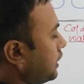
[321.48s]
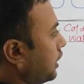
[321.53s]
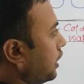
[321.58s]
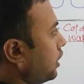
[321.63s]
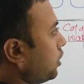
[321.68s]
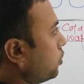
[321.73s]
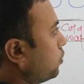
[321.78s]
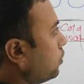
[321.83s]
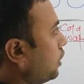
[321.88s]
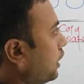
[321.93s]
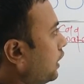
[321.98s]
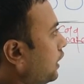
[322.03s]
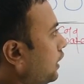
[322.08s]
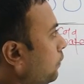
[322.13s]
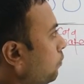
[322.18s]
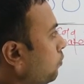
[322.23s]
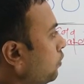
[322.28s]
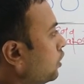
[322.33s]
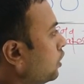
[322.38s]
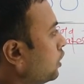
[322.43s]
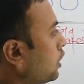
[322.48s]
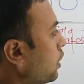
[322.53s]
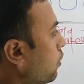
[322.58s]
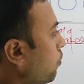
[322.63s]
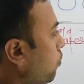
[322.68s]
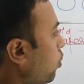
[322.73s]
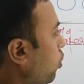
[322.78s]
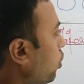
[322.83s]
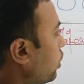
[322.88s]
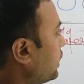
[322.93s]
स्टार्ट हुआ है
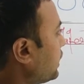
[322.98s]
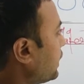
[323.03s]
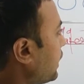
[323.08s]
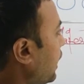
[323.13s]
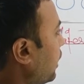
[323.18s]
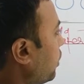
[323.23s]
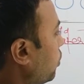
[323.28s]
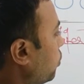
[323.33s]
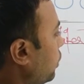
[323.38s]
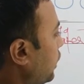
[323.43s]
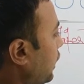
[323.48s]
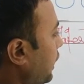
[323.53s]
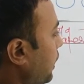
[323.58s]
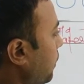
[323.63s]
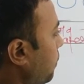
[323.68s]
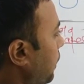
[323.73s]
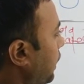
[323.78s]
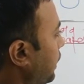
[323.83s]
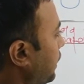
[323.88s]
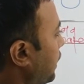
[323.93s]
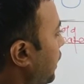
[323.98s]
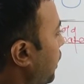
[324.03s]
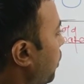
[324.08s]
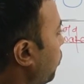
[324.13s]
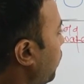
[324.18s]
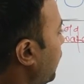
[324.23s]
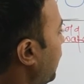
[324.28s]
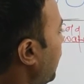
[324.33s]
फ्लो स्टार्ट होने के बाद क्या होगा